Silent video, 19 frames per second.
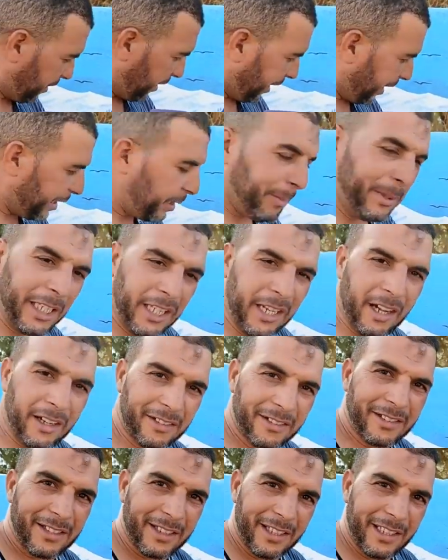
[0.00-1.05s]
قريب لينا
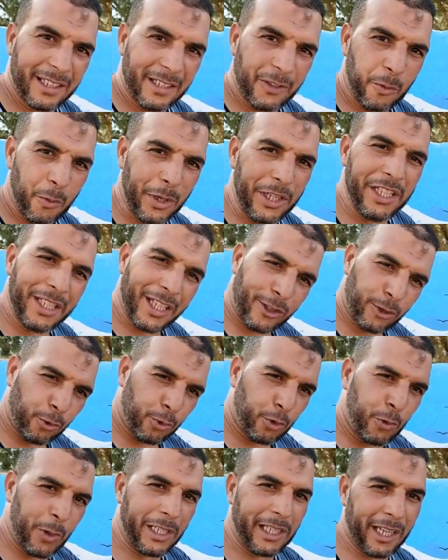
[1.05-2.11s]
ويني خصو
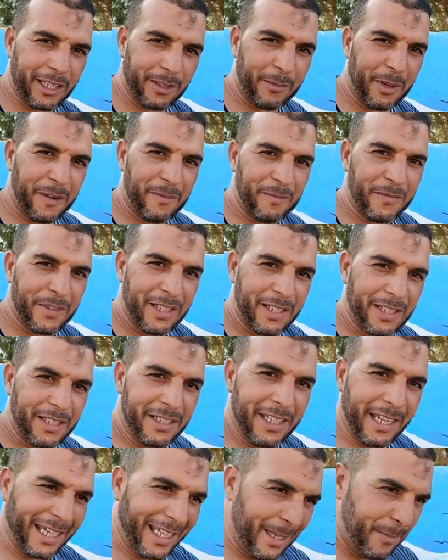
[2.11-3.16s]
شويه الخدمه
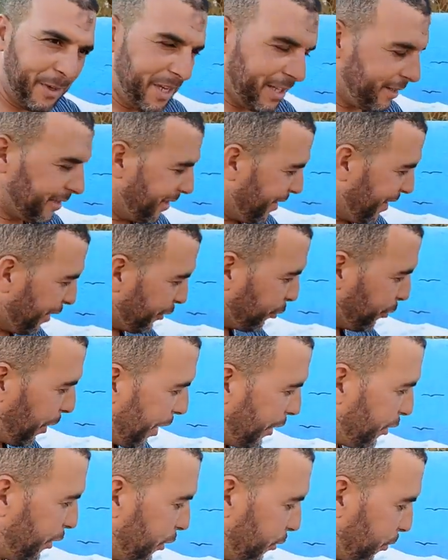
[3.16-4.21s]
الناخبين اشنو
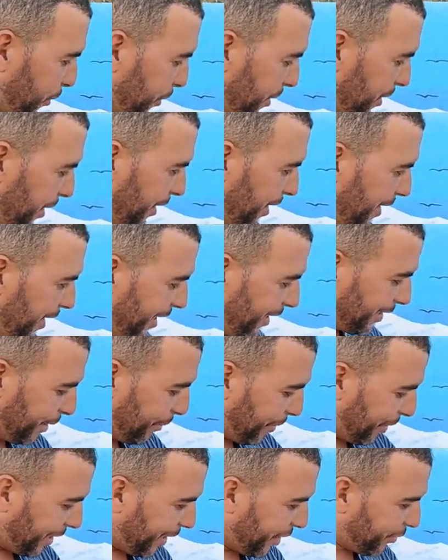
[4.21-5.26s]
غادي يديروا هذا
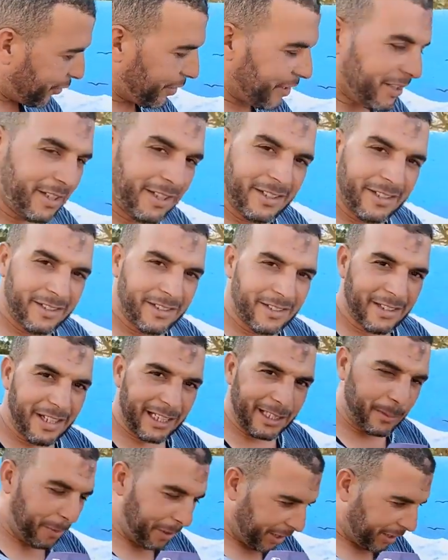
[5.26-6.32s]
البراج
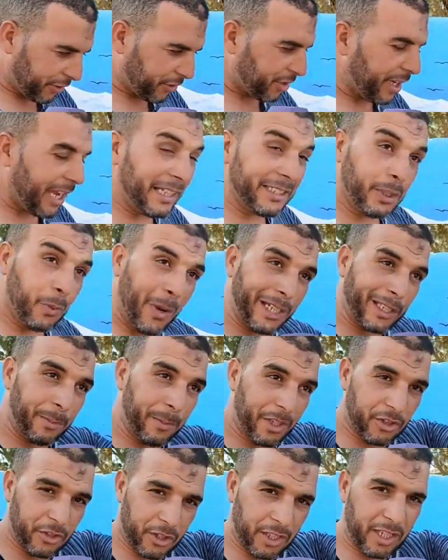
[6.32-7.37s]
هذا البراج عندنا واحد
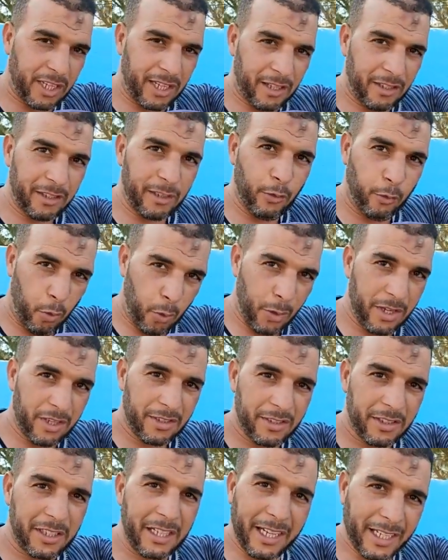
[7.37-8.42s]
البراج هنايا الفوق
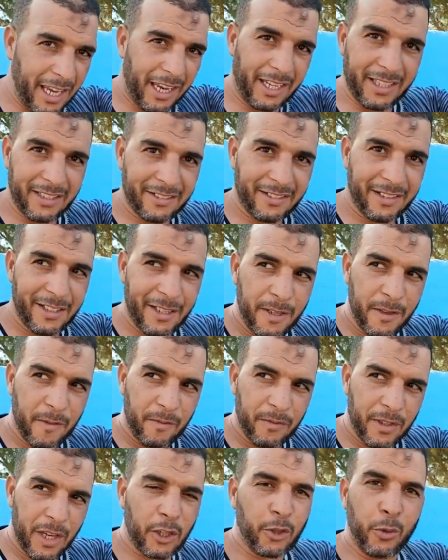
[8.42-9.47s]
راه كاين
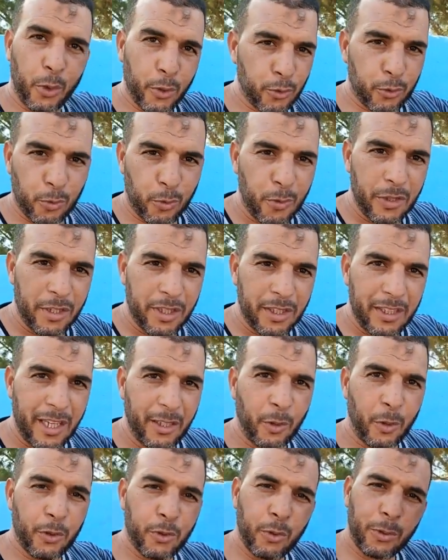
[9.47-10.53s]
اشنو خصو
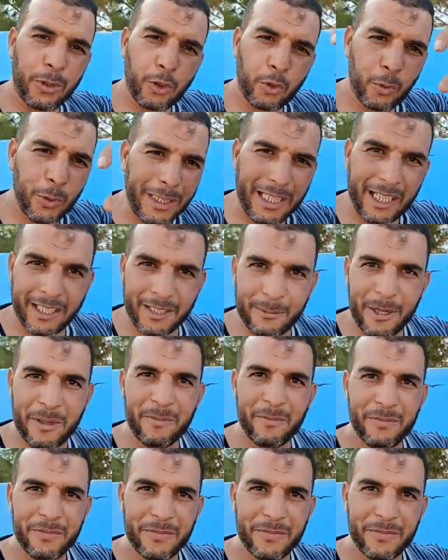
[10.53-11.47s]
يعني خصو غير شويه الخدمه